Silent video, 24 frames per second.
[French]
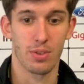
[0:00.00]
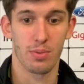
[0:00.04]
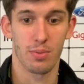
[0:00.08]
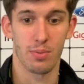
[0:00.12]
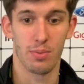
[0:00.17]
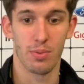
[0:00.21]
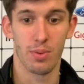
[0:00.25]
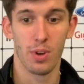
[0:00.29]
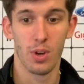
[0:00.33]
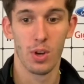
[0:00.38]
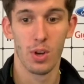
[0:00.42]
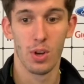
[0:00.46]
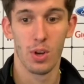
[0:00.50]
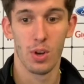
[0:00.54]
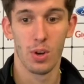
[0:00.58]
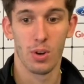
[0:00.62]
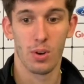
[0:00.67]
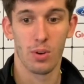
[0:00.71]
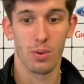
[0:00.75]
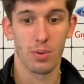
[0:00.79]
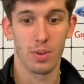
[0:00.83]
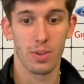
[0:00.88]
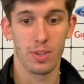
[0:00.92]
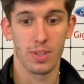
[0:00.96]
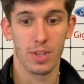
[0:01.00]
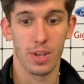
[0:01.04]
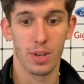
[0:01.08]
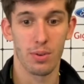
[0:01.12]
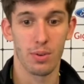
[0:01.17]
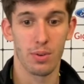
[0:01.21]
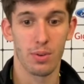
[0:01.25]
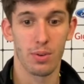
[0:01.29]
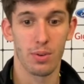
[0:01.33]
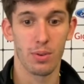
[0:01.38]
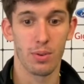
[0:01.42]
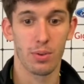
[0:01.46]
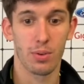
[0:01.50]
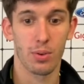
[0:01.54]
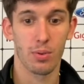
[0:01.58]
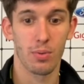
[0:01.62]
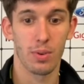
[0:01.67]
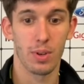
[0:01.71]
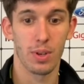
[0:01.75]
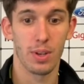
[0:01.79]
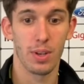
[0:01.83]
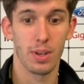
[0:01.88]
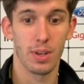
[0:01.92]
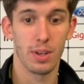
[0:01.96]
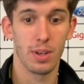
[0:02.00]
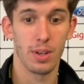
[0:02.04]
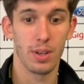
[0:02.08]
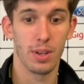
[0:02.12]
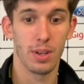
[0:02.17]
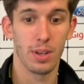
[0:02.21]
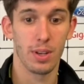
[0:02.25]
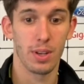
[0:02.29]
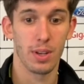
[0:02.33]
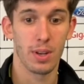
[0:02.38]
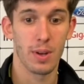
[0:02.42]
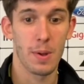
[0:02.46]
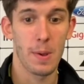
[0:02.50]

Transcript: on, essaye de, trouver des,